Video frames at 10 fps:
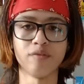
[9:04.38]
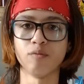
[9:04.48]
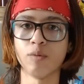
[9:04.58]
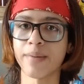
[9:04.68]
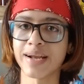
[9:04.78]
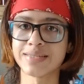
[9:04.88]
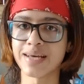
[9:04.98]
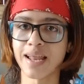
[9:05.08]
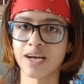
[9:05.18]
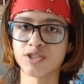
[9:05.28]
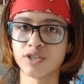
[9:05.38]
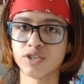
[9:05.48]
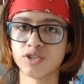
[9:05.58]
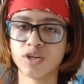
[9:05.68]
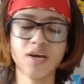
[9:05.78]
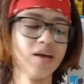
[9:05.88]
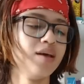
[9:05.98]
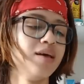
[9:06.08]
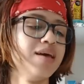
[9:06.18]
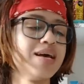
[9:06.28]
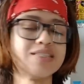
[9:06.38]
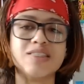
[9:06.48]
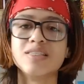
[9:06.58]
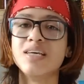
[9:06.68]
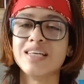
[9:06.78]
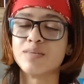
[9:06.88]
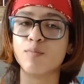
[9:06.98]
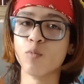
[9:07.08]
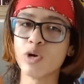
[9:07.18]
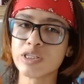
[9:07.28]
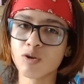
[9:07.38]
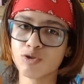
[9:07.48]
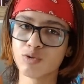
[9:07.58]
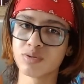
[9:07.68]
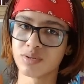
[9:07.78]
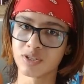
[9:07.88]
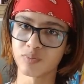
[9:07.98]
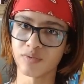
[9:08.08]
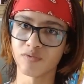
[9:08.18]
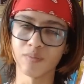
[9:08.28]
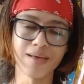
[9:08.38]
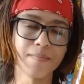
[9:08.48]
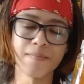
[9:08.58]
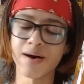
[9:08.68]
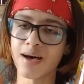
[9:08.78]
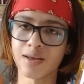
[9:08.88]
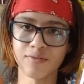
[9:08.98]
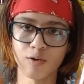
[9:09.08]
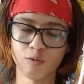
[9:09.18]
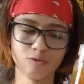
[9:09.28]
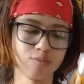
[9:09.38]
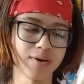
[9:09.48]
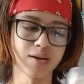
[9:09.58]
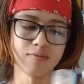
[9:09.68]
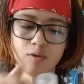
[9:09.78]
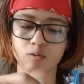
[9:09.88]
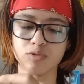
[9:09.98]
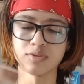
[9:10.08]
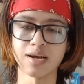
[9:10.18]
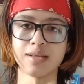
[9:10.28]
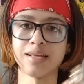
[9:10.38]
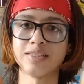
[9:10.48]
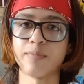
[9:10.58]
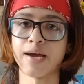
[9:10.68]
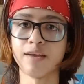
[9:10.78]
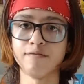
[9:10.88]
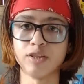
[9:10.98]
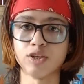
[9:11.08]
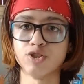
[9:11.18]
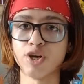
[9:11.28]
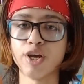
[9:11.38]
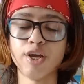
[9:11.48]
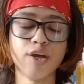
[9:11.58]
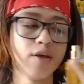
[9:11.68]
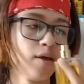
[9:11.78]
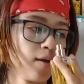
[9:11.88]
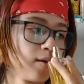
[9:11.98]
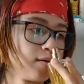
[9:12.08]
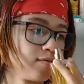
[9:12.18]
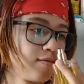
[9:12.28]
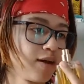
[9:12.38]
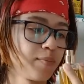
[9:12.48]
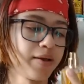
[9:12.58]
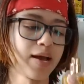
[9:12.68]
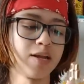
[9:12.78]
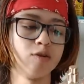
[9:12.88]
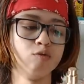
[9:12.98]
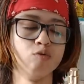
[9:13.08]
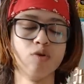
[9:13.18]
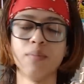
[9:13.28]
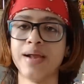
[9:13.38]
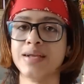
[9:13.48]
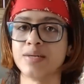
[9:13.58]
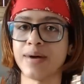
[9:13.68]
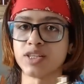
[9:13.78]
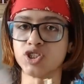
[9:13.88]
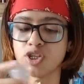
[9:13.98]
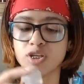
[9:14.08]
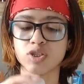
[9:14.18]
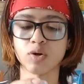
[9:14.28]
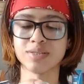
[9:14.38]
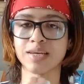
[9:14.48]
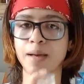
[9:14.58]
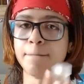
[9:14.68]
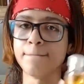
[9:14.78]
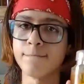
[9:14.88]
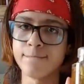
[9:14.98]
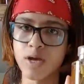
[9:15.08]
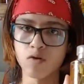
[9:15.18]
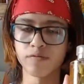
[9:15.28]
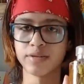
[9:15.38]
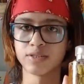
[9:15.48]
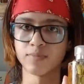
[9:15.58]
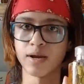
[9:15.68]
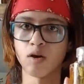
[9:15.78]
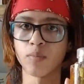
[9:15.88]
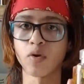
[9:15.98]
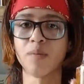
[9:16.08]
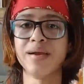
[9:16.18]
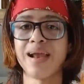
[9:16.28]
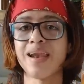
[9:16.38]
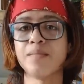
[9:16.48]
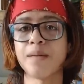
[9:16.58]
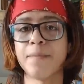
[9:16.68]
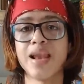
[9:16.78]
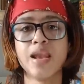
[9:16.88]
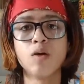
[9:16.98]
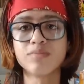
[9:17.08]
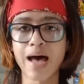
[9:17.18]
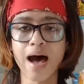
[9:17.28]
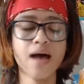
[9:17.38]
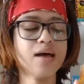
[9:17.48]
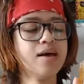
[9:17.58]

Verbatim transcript: perfume não para de exalar, gente. E, re e recebo muitos elogios usando esse perfume. É maravilhoso, maravilhoso, tá? E tem essa pegada vintage aí. Vai na pegada do Gabriel Sabatini, só que esse aqui é mil vezes melhor, porque o Gabriel na minha pele não dá.